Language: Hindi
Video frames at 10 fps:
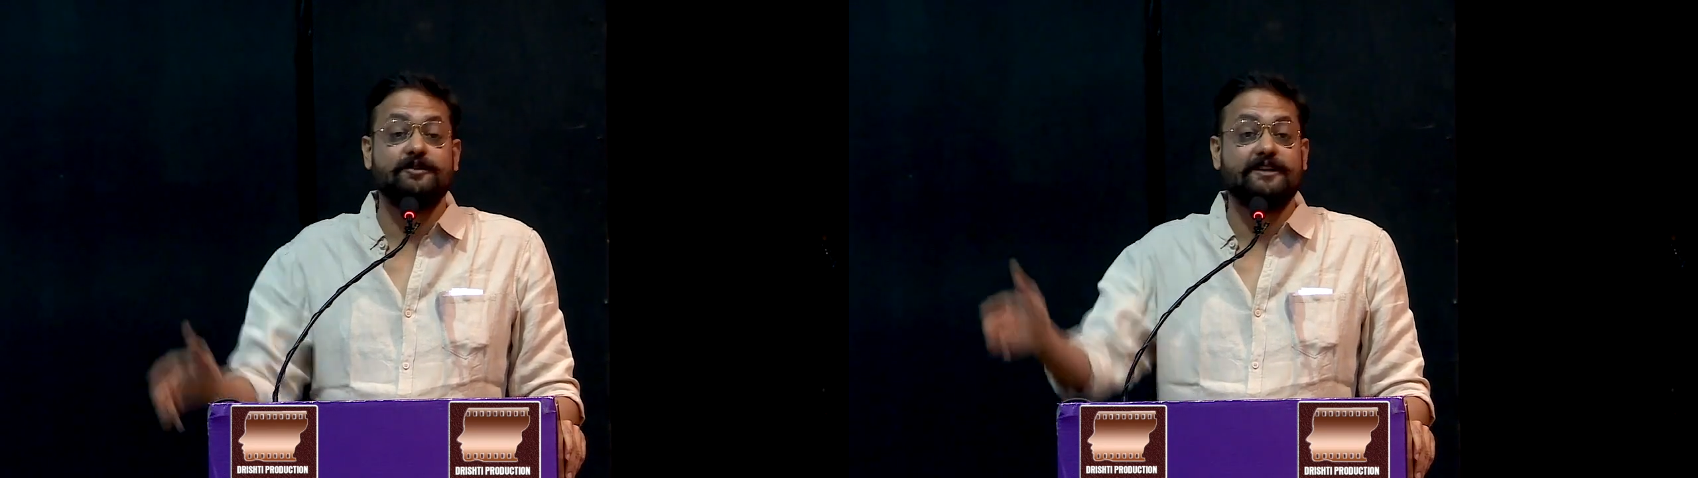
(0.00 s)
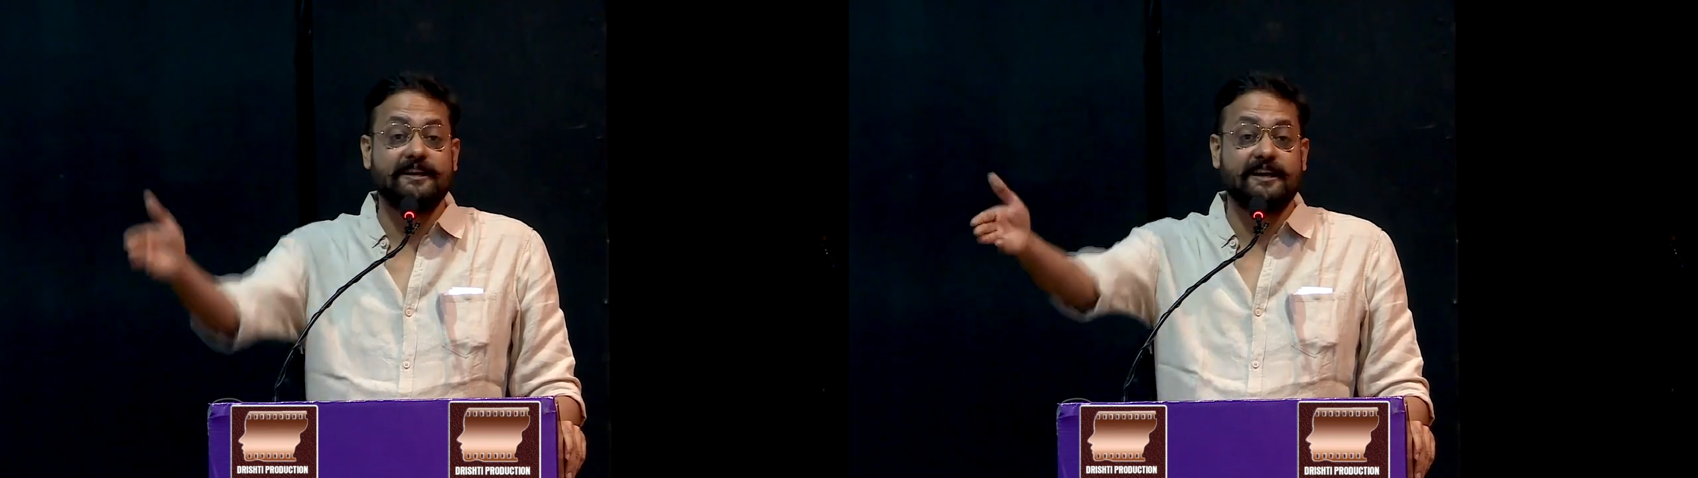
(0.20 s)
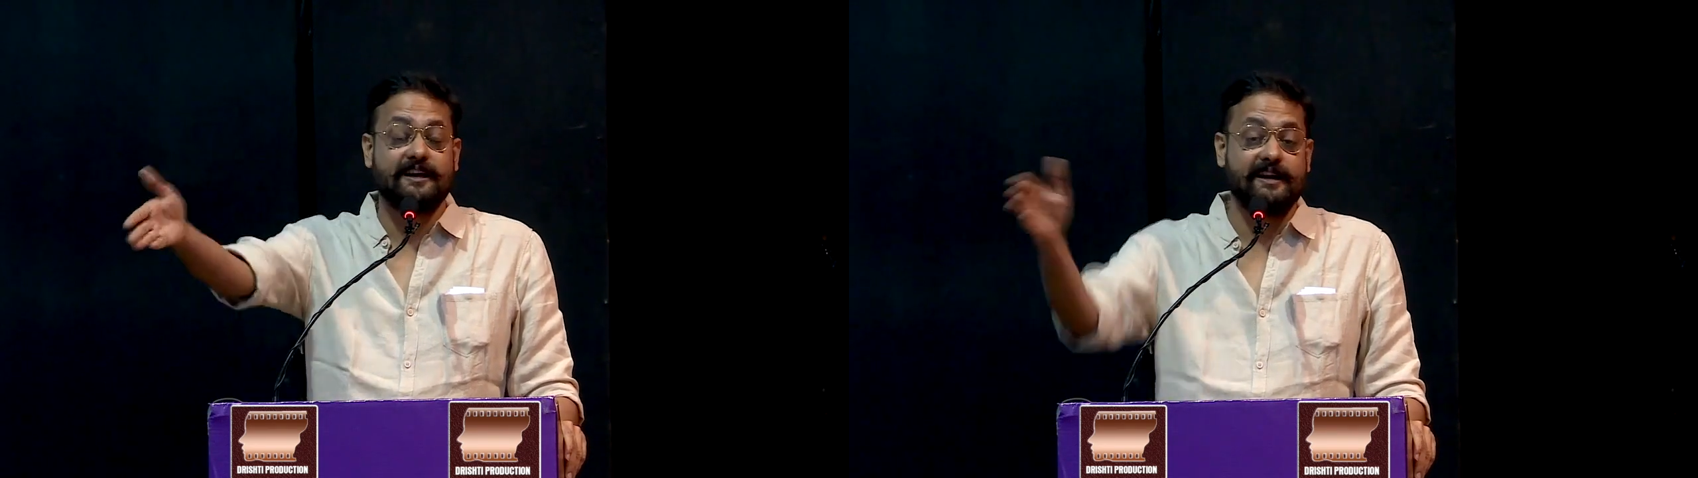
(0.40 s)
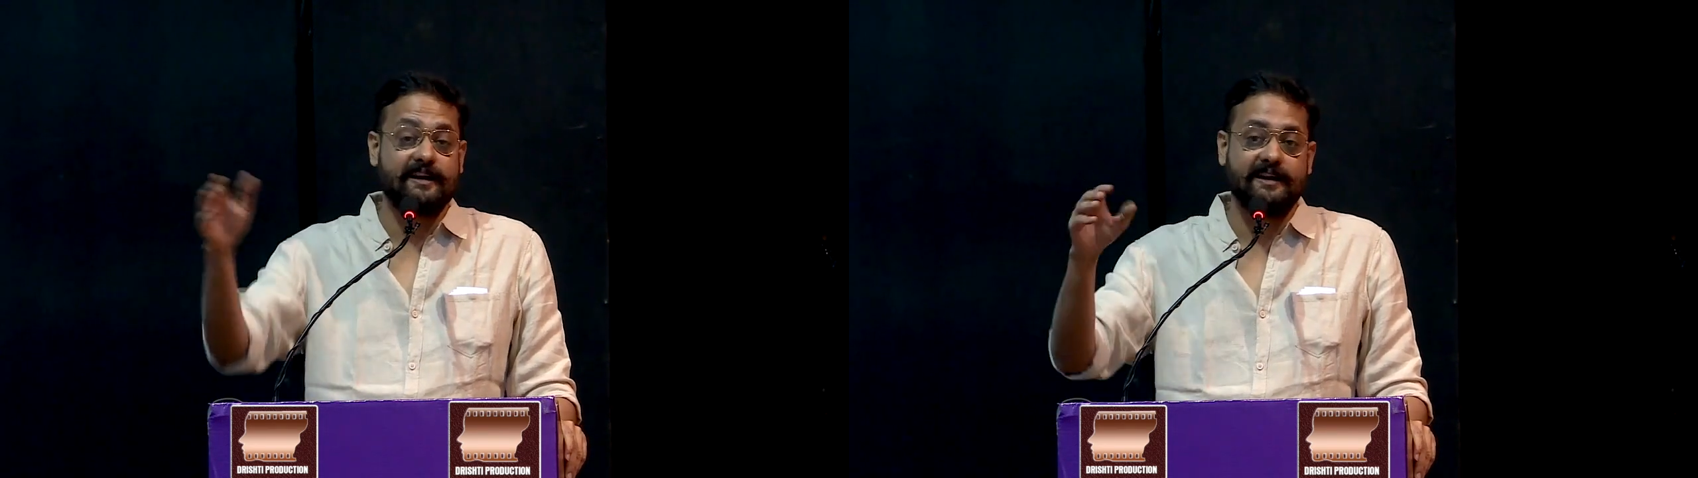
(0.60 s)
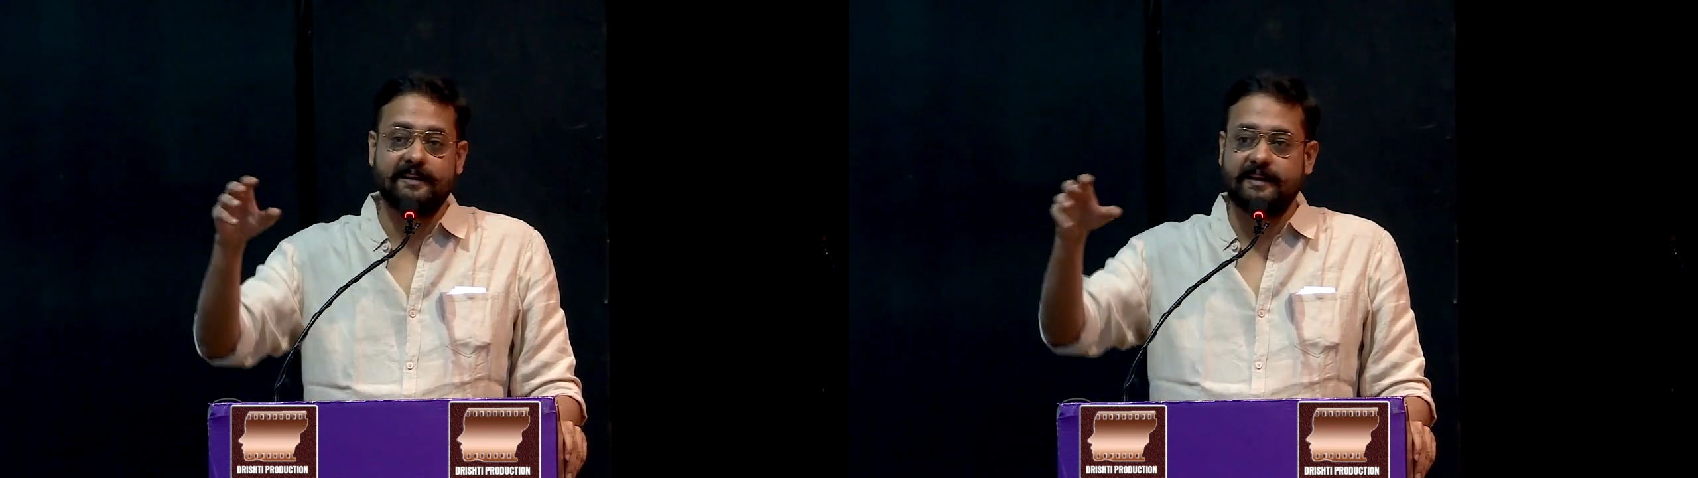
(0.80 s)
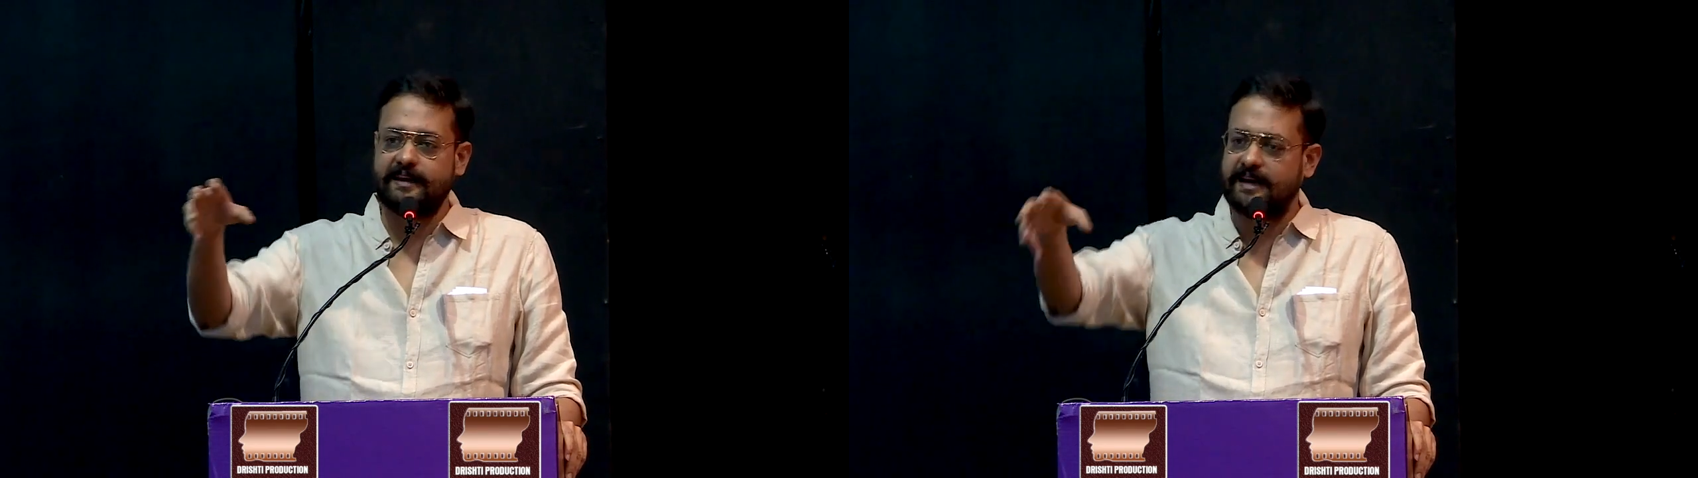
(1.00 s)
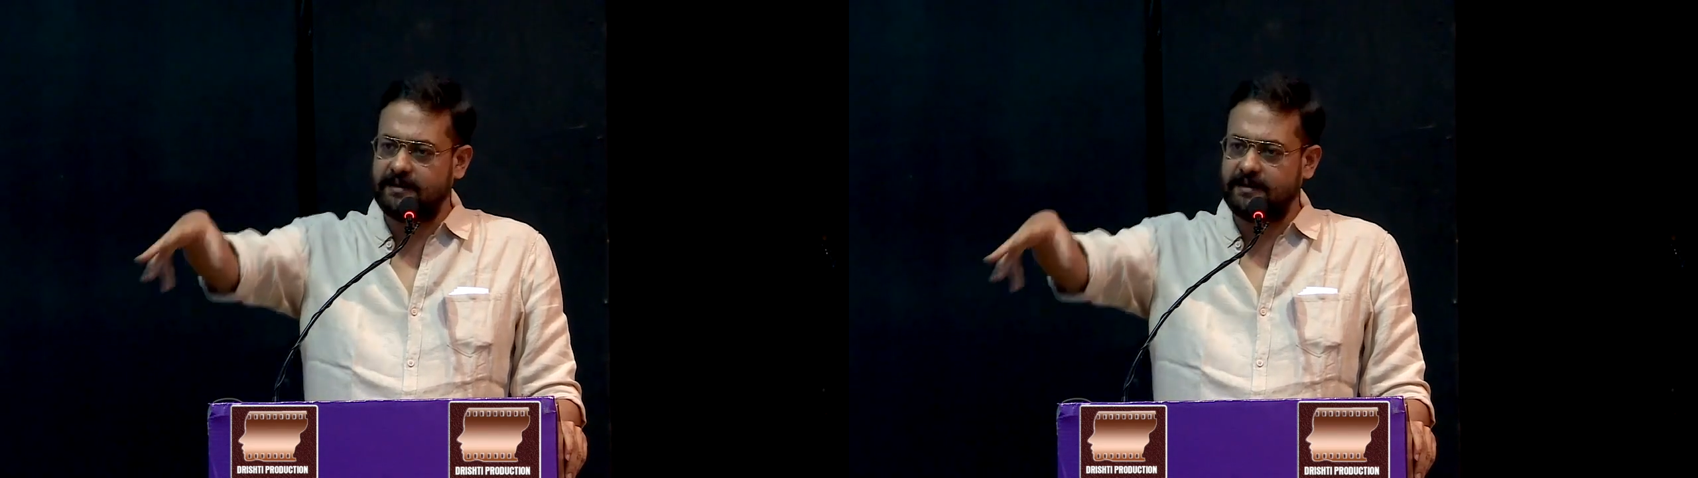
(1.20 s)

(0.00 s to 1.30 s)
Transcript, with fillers: दीदी के घर के अंदर एक